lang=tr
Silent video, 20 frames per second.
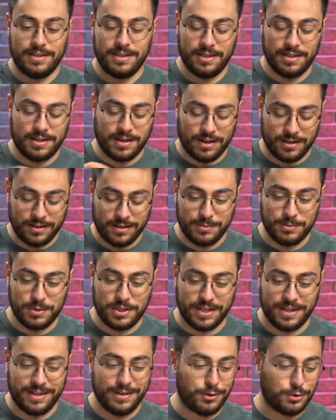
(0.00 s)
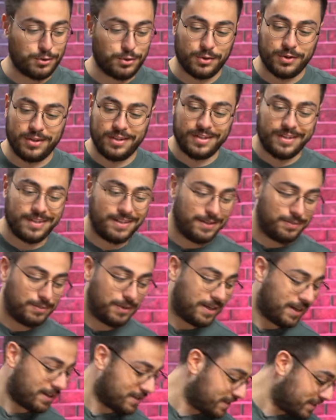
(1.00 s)
İlk aldığım şey otogara
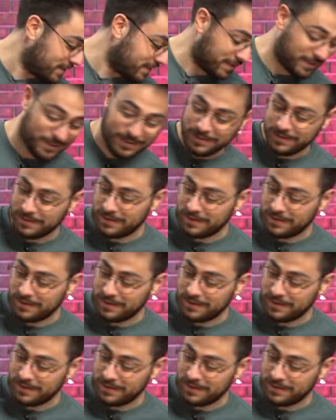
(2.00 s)
girdiğimde yastıktı.